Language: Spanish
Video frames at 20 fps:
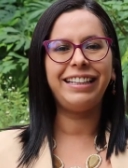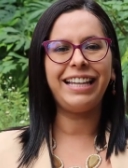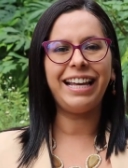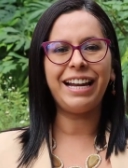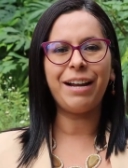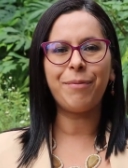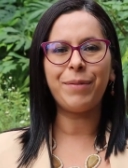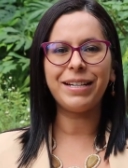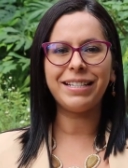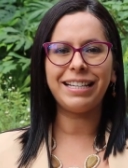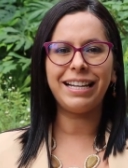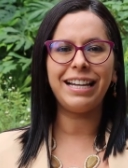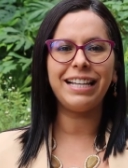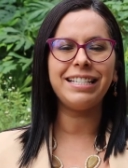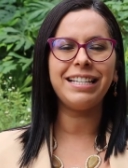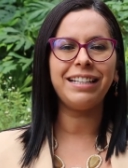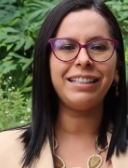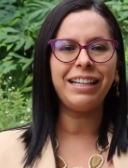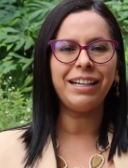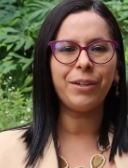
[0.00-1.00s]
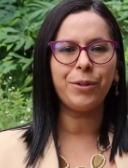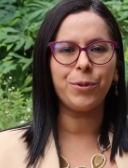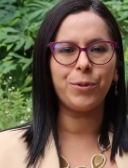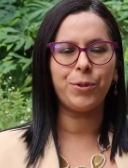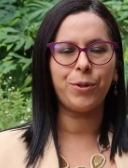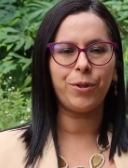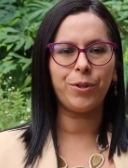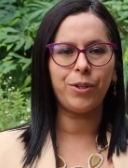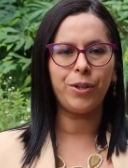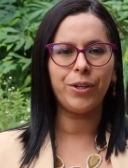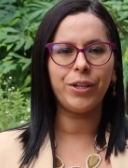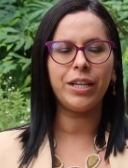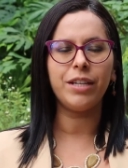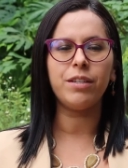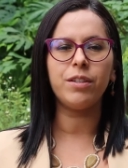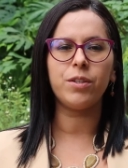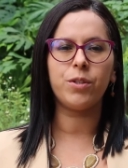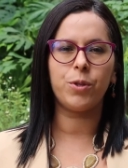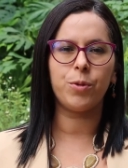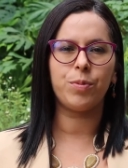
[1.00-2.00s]
Diana Marcela Santa Cruz
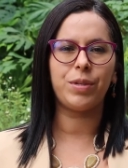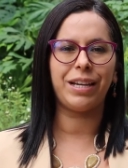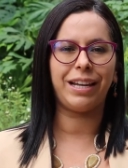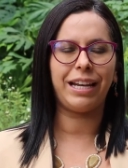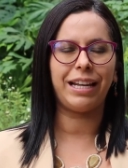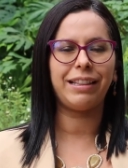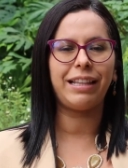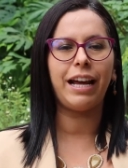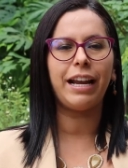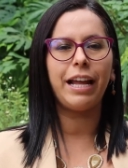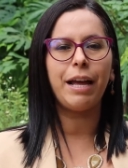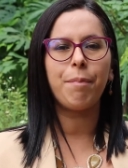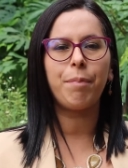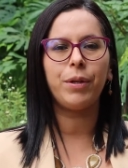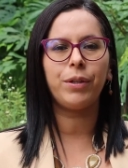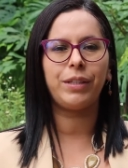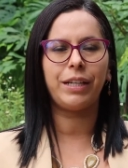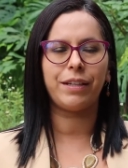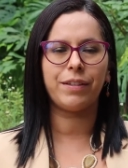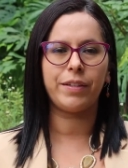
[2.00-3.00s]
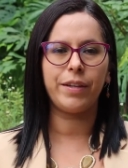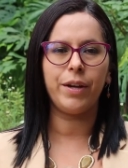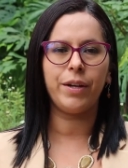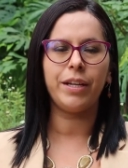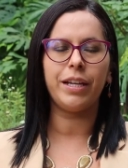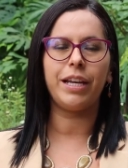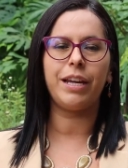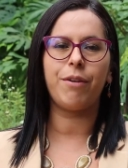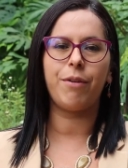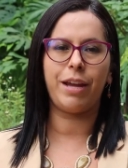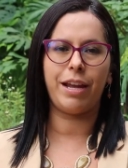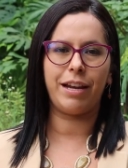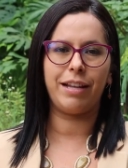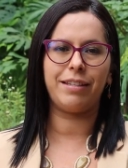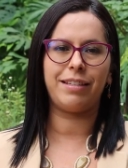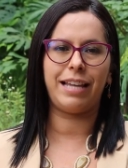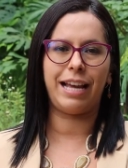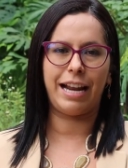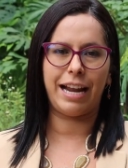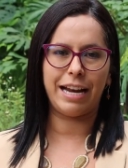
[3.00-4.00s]
Ordóñez, subsecretaria de Protección y
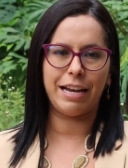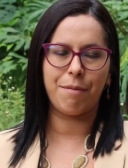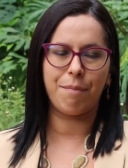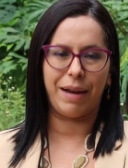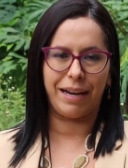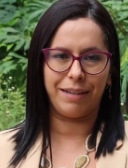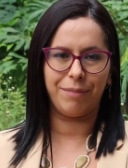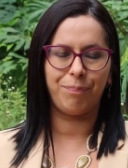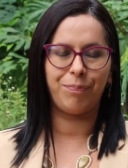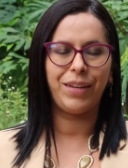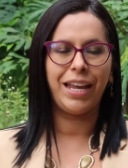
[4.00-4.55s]
Bienestar Animal.